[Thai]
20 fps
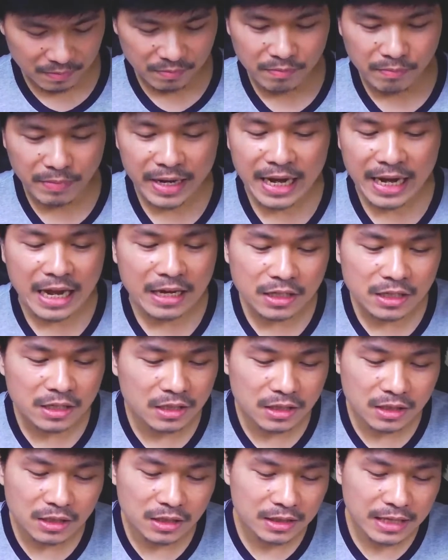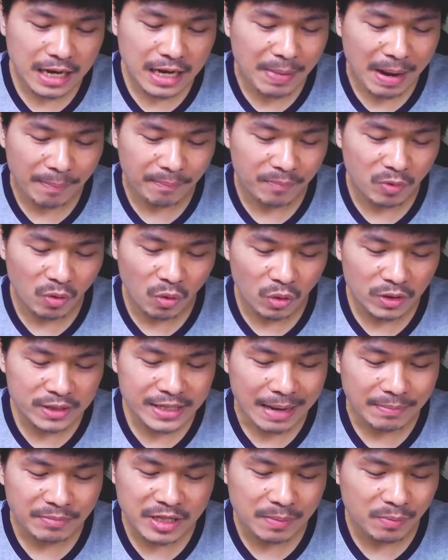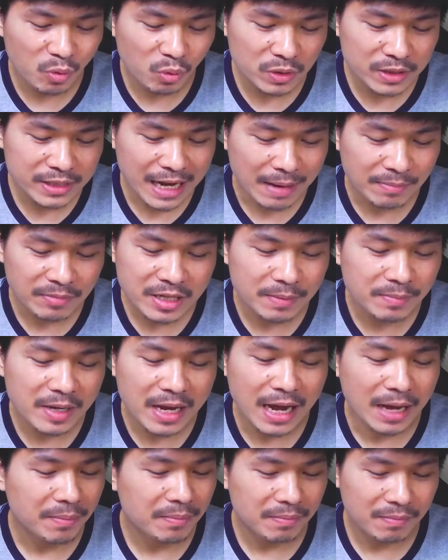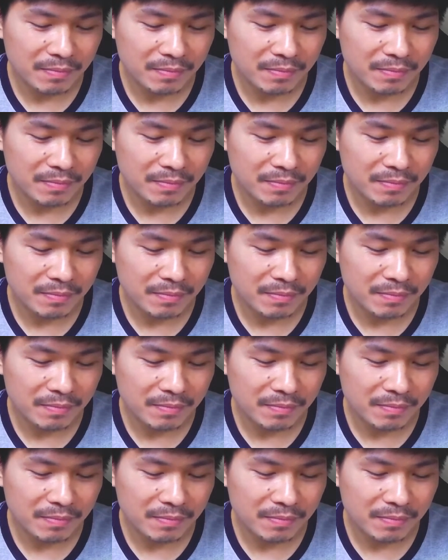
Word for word: ไม่งั้นคือถ้าแบบโห30x30เนี่ย